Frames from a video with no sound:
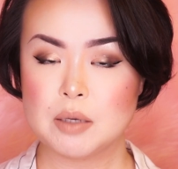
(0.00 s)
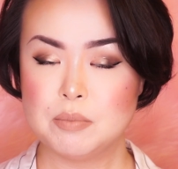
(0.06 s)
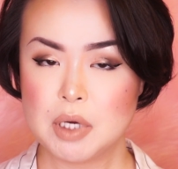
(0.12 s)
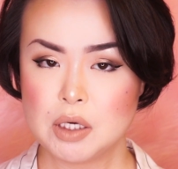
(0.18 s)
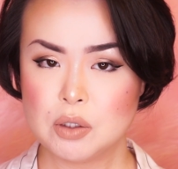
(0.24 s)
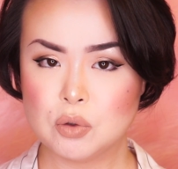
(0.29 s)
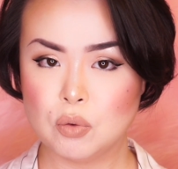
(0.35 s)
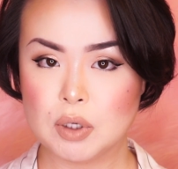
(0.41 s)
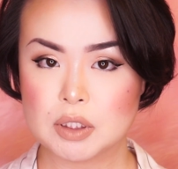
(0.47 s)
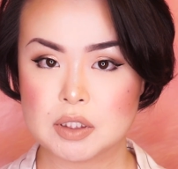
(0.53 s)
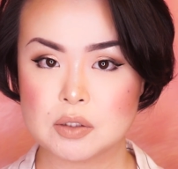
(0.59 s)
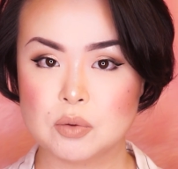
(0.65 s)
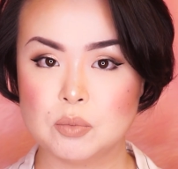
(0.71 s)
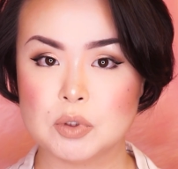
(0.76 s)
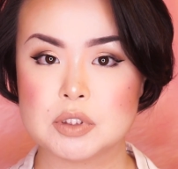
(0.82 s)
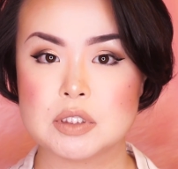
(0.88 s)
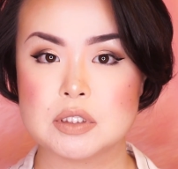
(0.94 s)
い、メイク終わった
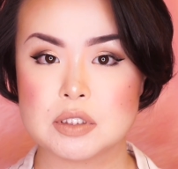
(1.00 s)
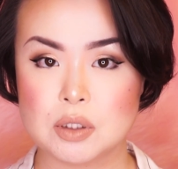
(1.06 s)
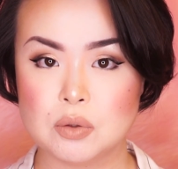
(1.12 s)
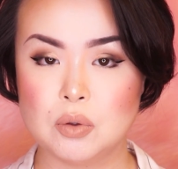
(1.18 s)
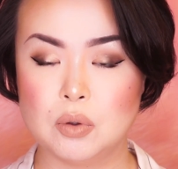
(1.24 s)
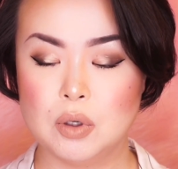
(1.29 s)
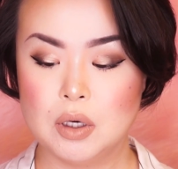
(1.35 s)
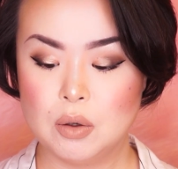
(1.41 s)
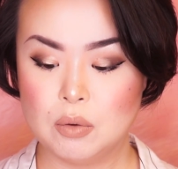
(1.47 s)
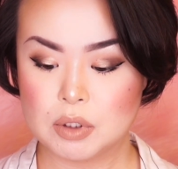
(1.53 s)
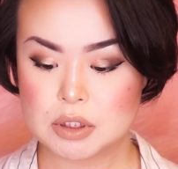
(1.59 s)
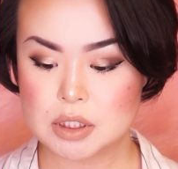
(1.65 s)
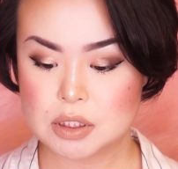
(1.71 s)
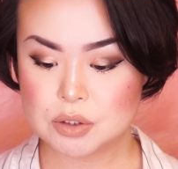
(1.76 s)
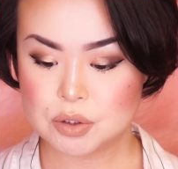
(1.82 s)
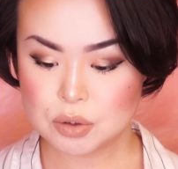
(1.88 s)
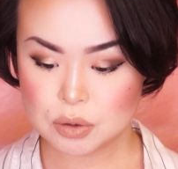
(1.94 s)
と思ったんですけど、私
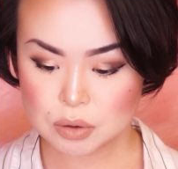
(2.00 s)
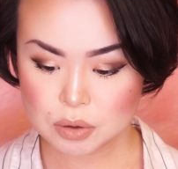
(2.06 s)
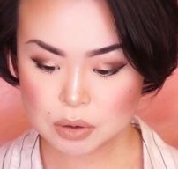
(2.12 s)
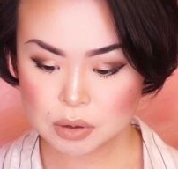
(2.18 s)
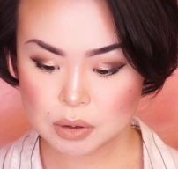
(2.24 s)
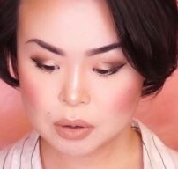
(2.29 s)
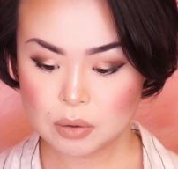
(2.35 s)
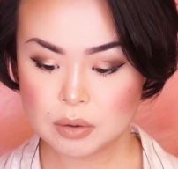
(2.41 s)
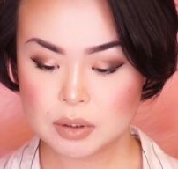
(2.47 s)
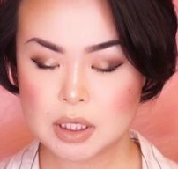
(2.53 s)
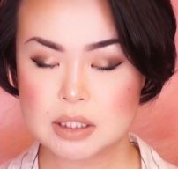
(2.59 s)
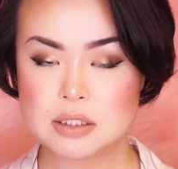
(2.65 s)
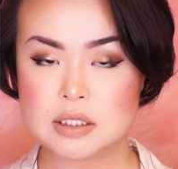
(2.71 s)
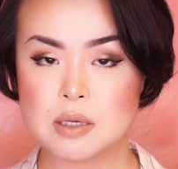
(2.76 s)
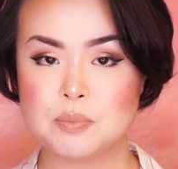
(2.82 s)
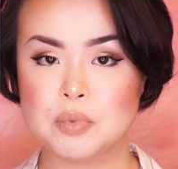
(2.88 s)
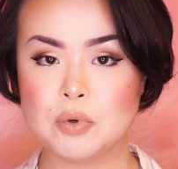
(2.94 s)
ね、重要な
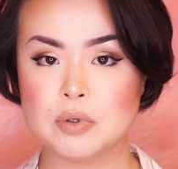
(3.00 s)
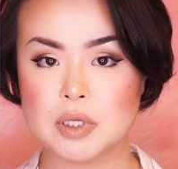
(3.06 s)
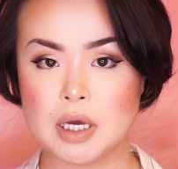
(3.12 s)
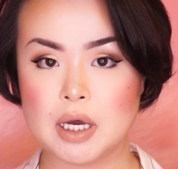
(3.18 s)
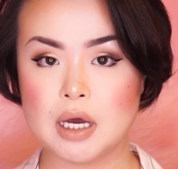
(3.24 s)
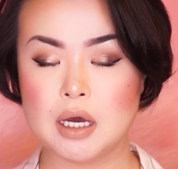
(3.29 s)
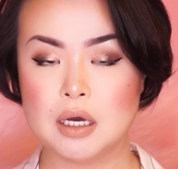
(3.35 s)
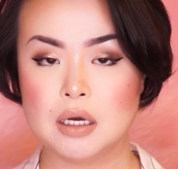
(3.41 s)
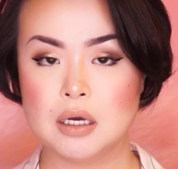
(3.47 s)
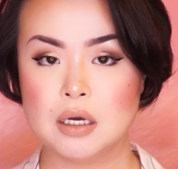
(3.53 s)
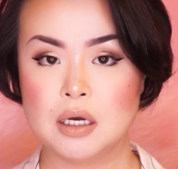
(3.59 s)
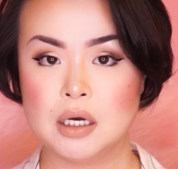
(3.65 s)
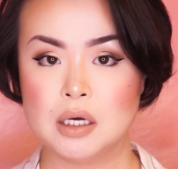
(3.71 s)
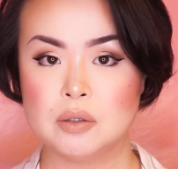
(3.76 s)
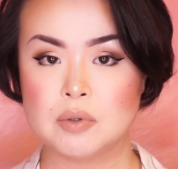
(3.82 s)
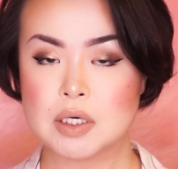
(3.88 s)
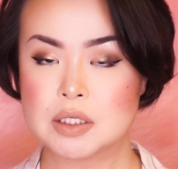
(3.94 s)
ステップをね、
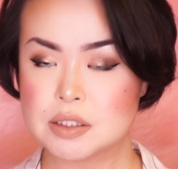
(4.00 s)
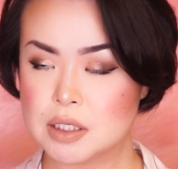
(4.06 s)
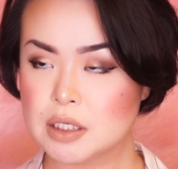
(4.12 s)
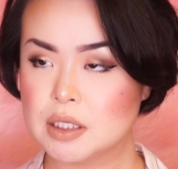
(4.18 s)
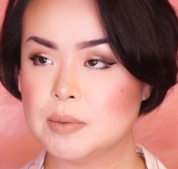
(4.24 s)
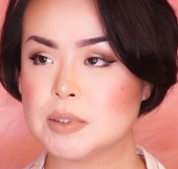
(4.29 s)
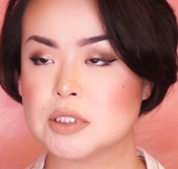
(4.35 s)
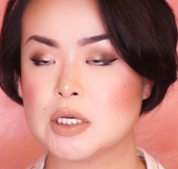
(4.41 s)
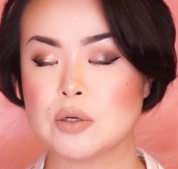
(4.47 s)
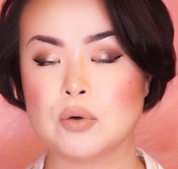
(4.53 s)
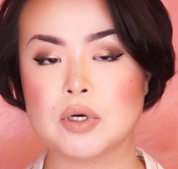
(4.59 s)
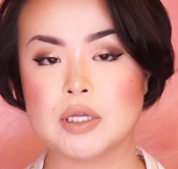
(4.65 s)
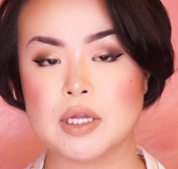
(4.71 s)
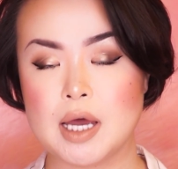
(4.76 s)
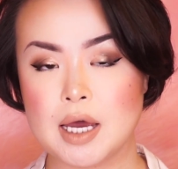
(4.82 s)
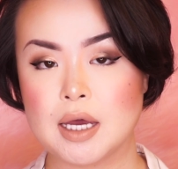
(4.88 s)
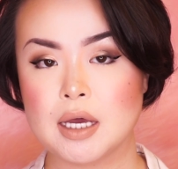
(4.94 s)
忘れてましたね、こ
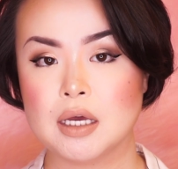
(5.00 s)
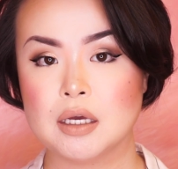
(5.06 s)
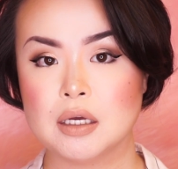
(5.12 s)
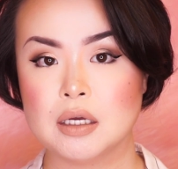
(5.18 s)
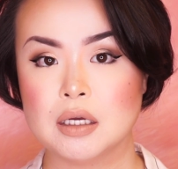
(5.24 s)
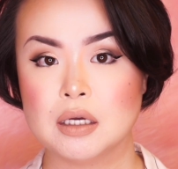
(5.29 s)
れね。